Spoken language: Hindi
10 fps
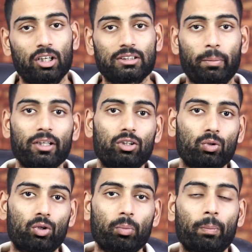जबकि
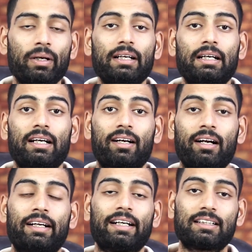यूट्यूब पे
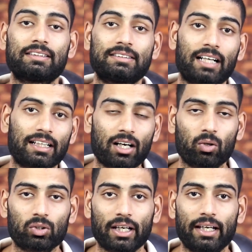कंटेंट ज़्यादा
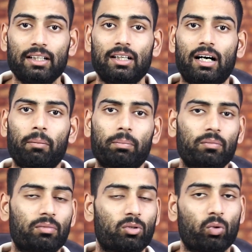होता है
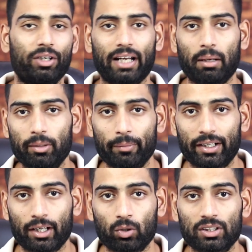आप कोई टाइम
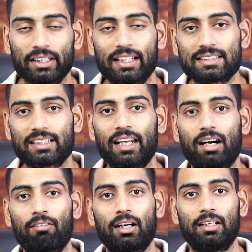लिमिट नहीं होती इसके
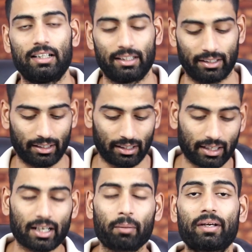अलावा
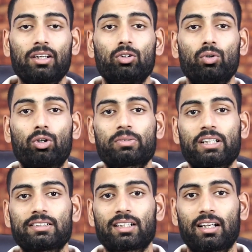अगर आप एक YouTube
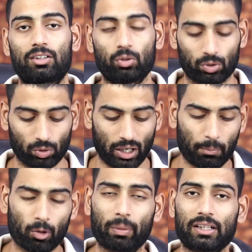चैनल चलाते हो तो
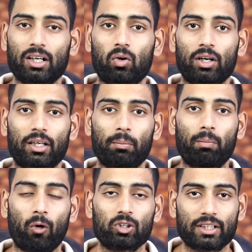आपको पता होगा कि
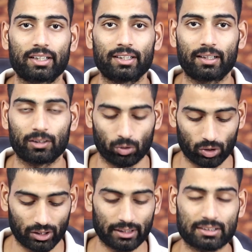बहुत सारी दिक्कतें
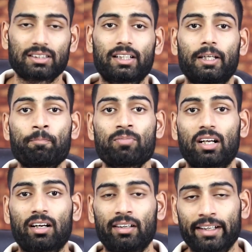होती हैं जैसे कि
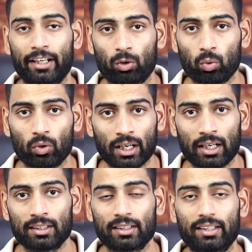कंटेंट ढूंढना
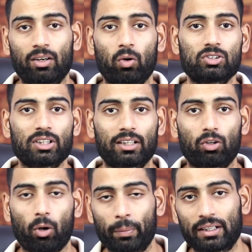कौन सा
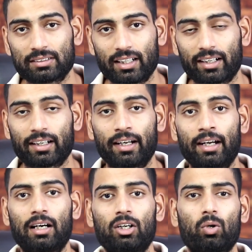टॉपिक सिलेक्ट
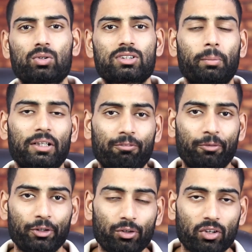करना उसके बाद
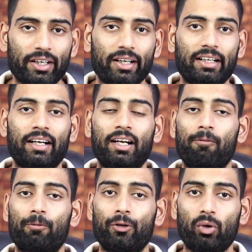वीडियो क्रिएट करना
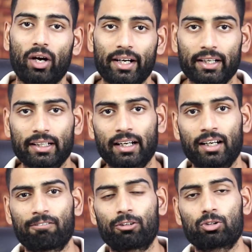वीडियो एडिट
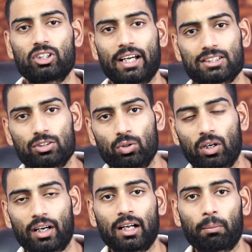करना फिर उसे एस e
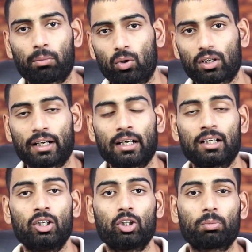करना अपलोड करना
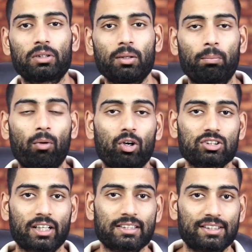तो मतलब बहुत
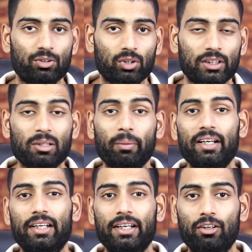सारी चीज़ें होती हैं जबकि
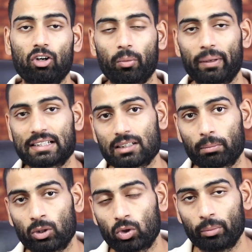टिकटॉक में ऐसा
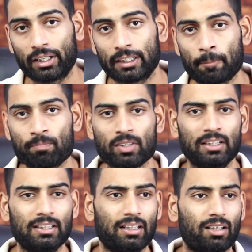बिल्कुल भी नहीं है
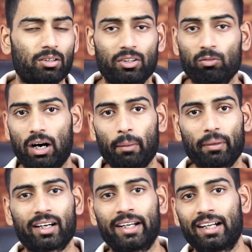वहाँ पर
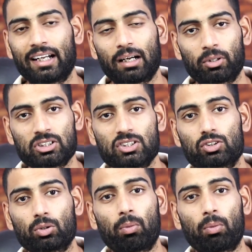कंटेंट नाम की चीज़ तो